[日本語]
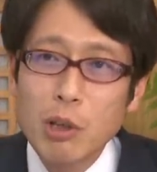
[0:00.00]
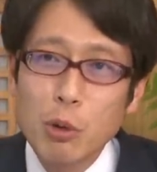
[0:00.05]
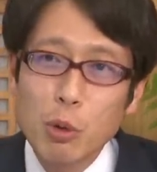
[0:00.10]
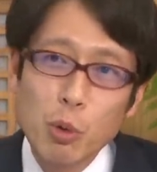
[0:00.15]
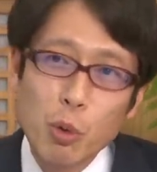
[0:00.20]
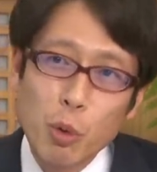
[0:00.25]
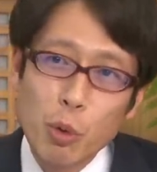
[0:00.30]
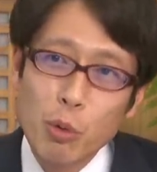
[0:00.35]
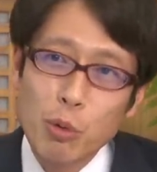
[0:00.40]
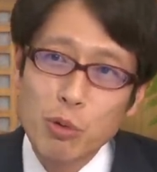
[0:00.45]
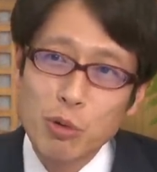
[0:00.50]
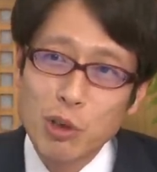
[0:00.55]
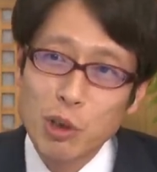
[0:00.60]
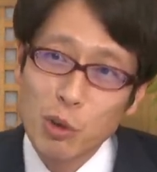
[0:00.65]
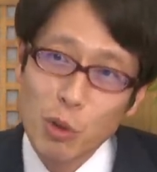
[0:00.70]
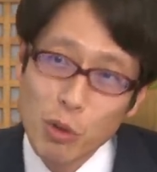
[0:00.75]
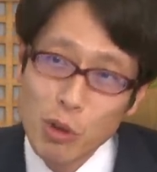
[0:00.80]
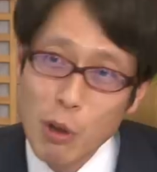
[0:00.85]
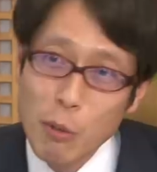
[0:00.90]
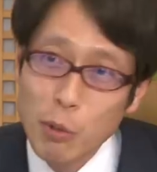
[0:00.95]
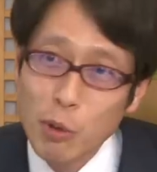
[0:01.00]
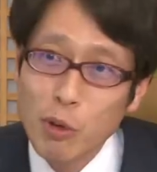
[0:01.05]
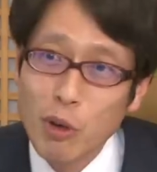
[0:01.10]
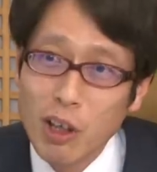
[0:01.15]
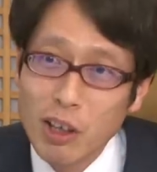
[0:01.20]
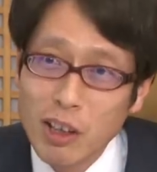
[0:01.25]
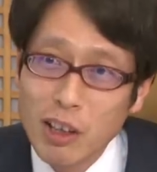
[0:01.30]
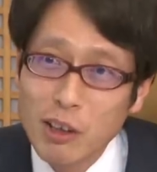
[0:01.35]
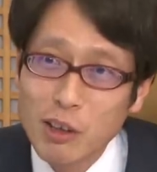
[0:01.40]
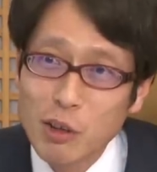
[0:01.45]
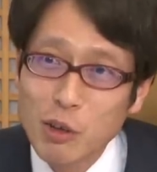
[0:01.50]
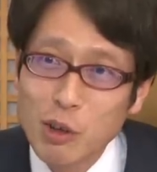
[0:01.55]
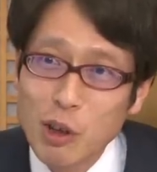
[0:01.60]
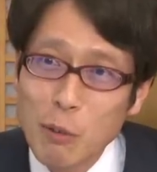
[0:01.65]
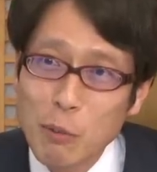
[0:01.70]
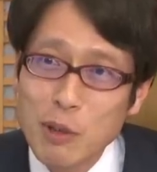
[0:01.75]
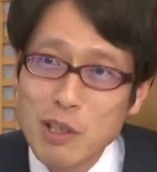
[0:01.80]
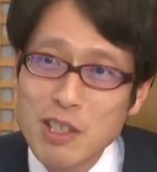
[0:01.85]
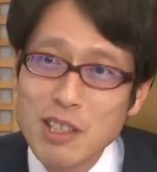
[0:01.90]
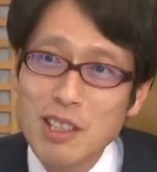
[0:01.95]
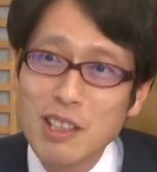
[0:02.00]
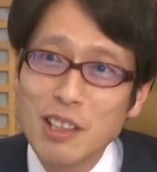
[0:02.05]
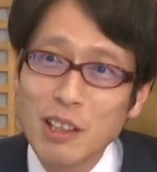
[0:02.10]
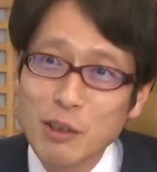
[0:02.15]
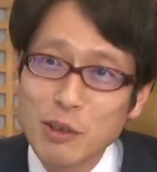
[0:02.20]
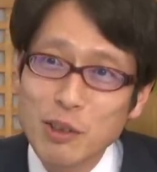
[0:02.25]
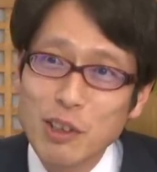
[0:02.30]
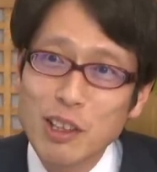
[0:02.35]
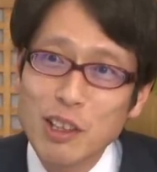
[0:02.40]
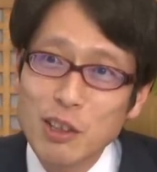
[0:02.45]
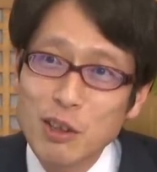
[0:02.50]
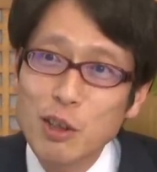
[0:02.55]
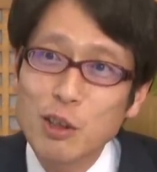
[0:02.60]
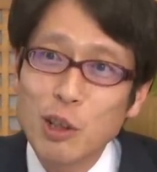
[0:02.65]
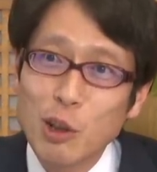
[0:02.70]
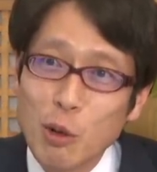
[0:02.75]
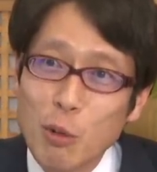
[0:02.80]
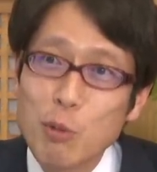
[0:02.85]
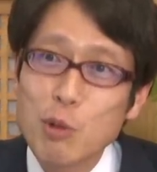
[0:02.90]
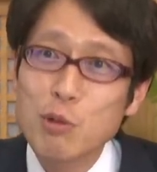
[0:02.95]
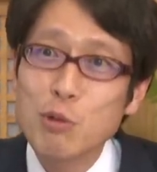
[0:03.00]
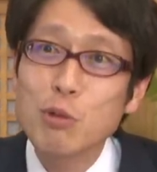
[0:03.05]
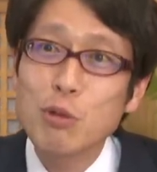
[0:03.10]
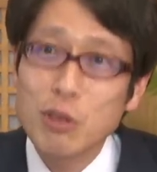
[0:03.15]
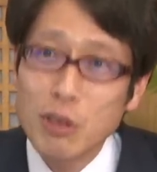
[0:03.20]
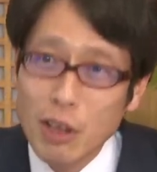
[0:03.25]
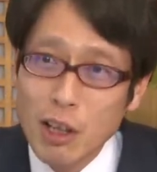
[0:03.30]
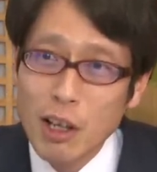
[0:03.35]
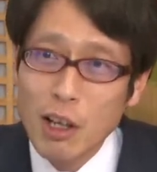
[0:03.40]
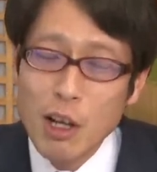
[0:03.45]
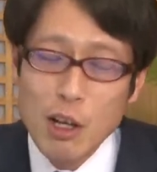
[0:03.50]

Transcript: 機の能力ってどんなものかなっていうのをやっぱり知りたくて行ってたら面白くて、